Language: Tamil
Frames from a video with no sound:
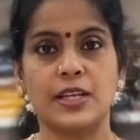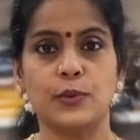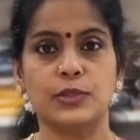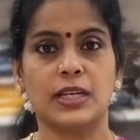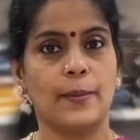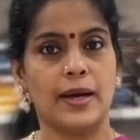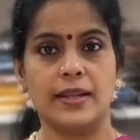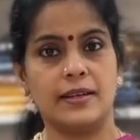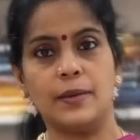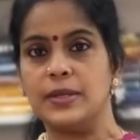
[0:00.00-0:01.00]
சரி உறுத்துறா
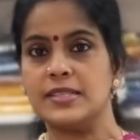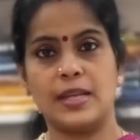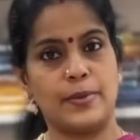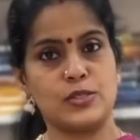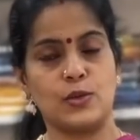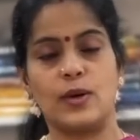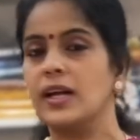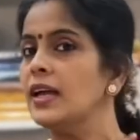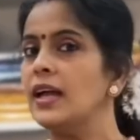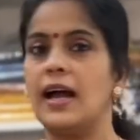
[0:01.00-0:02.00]
மாதிரி இருக்குது அப்படின்னு சில பேர் சொல்லுவாங்க